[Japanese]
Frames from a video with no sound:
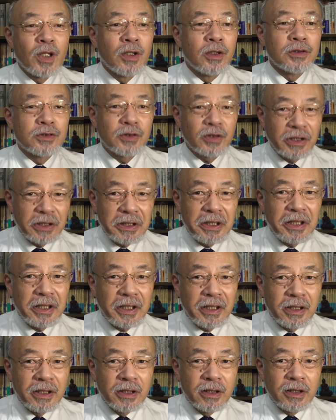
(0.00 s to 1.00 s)
それ
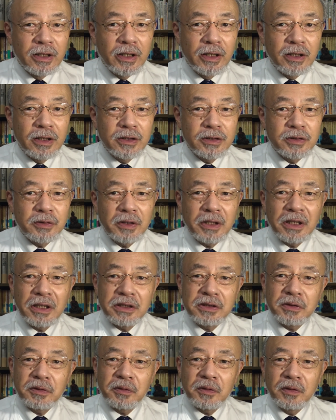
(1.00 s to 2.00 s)
で、えー、それ
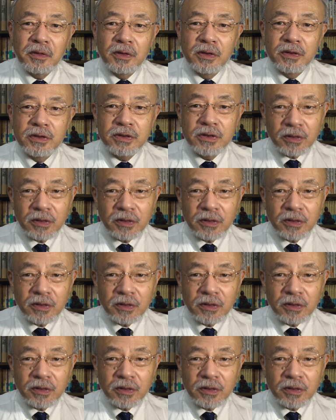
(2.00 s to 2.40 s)
がその、